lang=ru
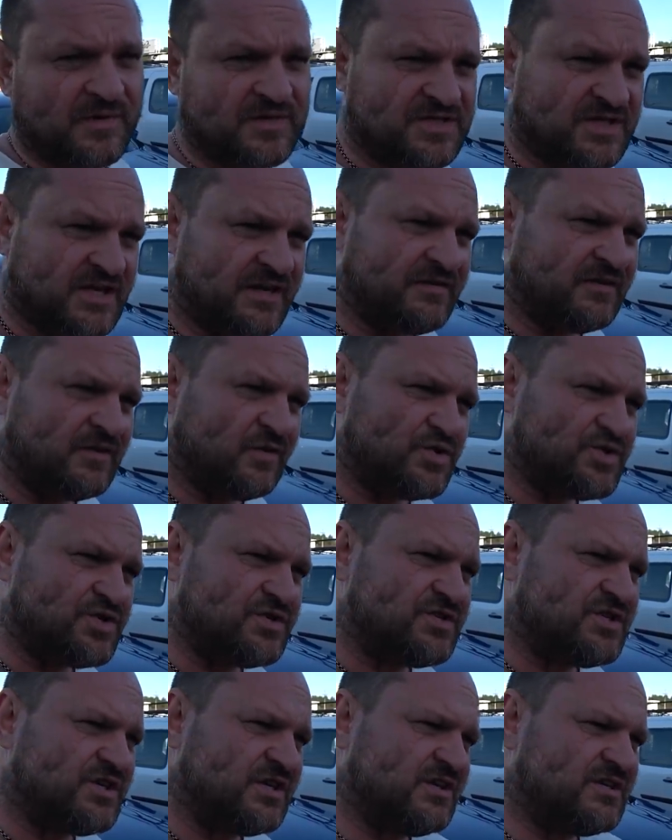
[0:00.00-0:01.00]
поставила
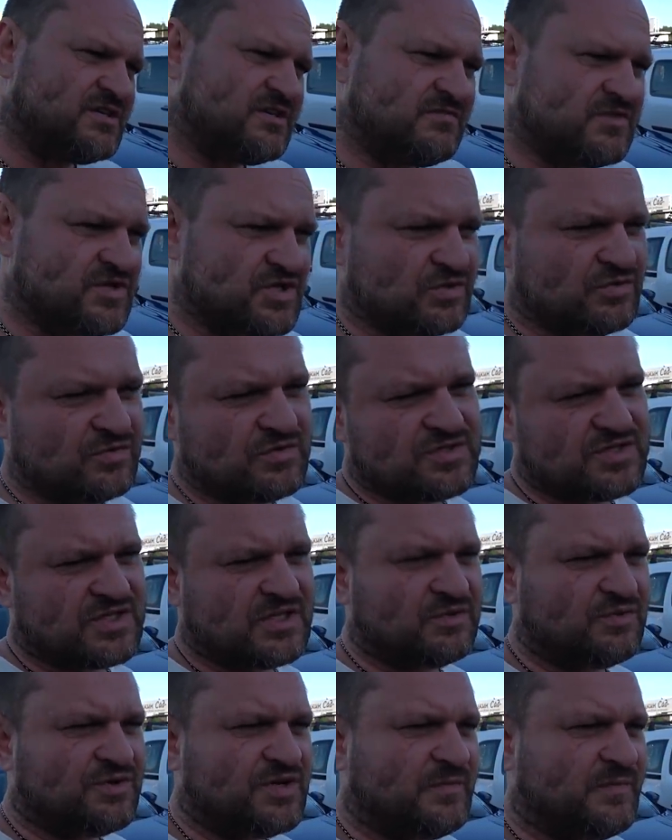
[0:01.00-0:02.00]
очень сильно завышенную
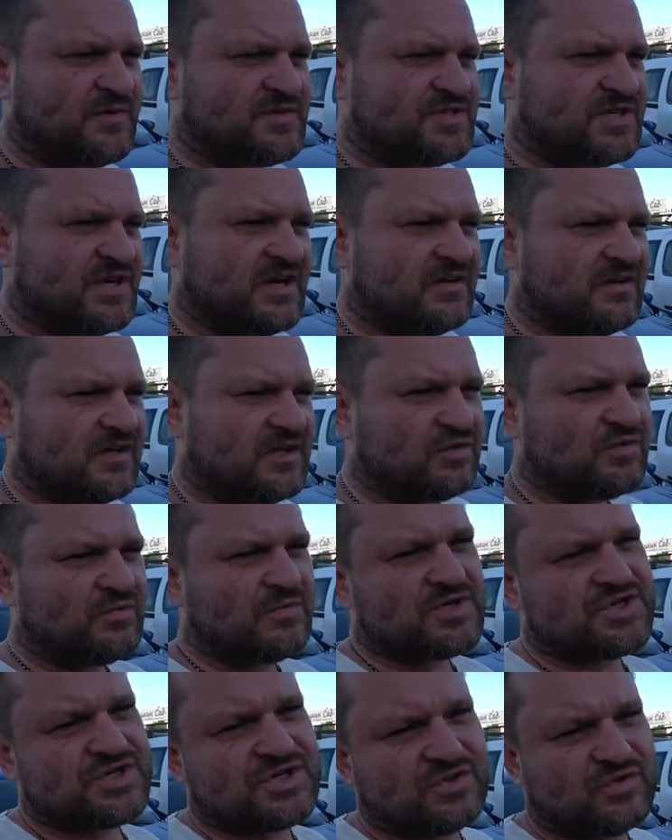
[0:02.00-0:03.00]
цену, не поставила эту
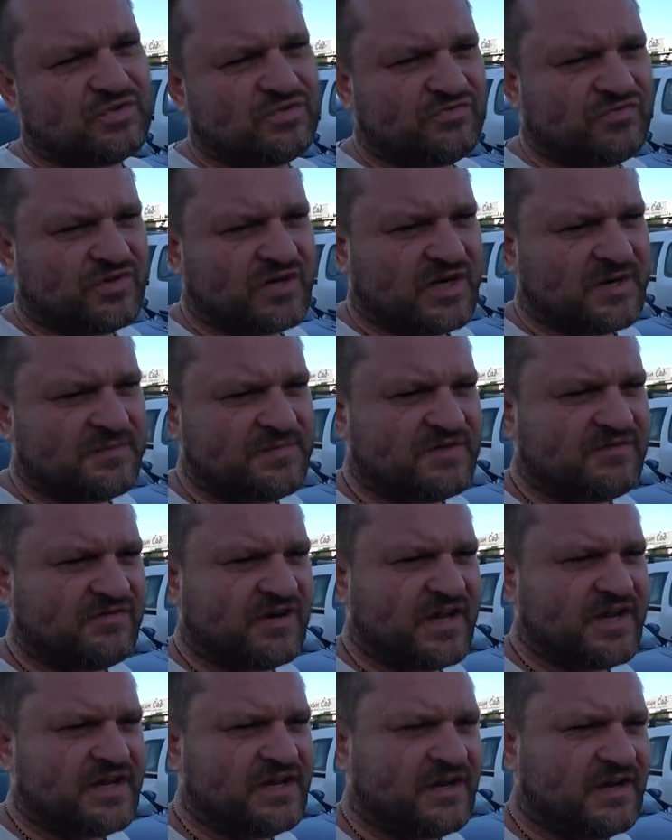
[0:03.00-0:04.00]
машину в
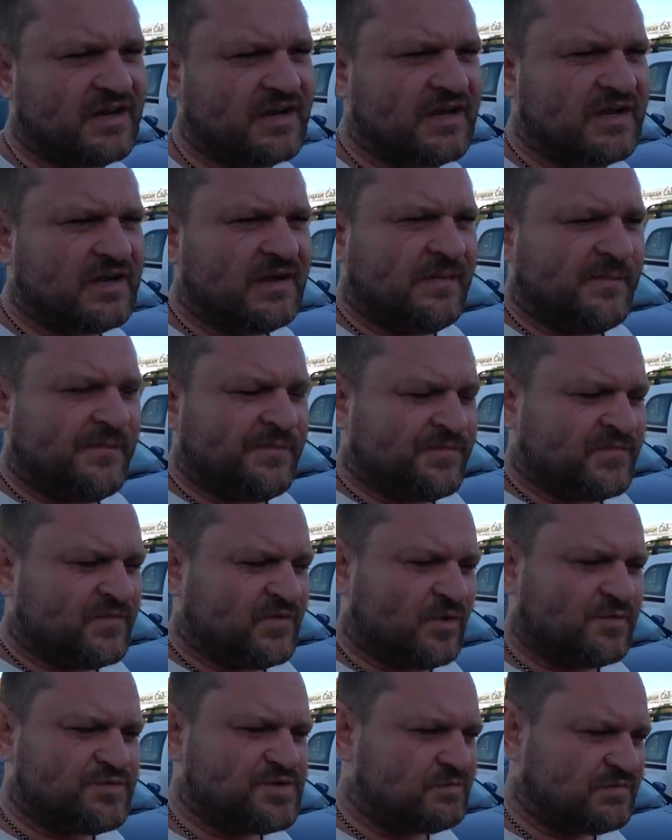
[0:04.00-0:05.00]
объявление.
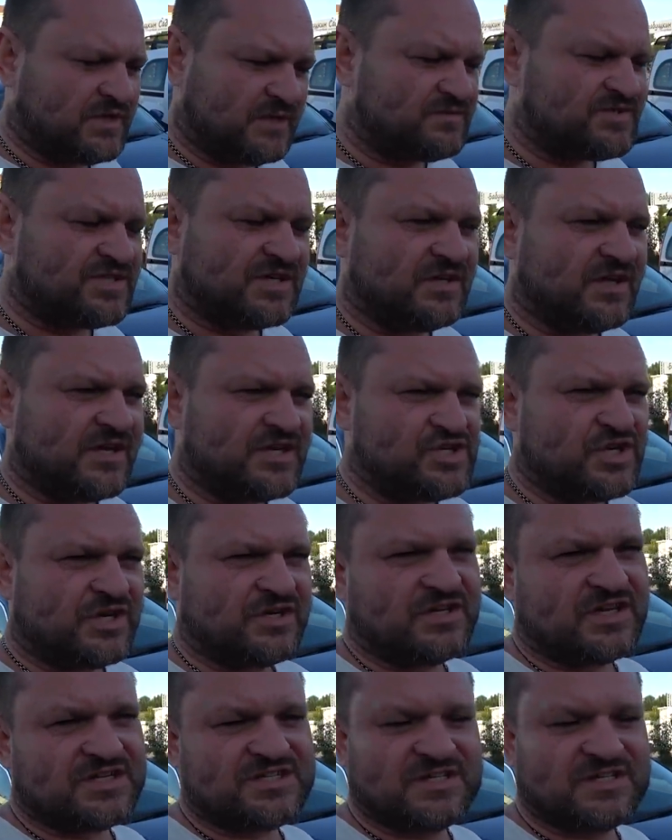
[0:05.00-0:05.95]
В общем, там целая череда